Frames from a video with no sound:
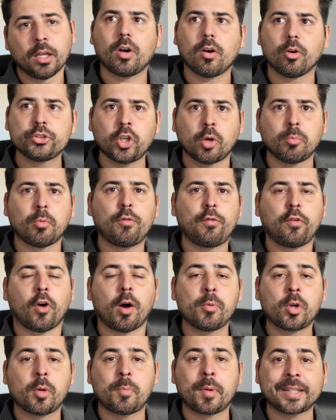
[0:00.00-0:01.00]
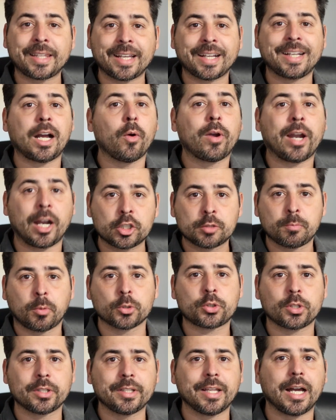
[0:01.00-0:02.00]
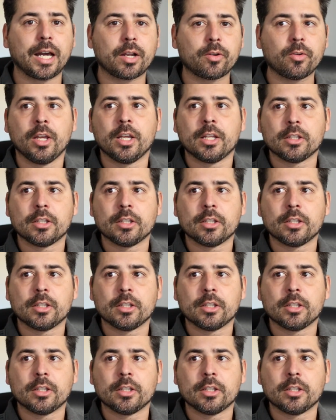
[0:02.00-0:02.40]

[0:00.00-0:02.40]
Ou ser homofóbico para atacar o Carlos Bolsonaro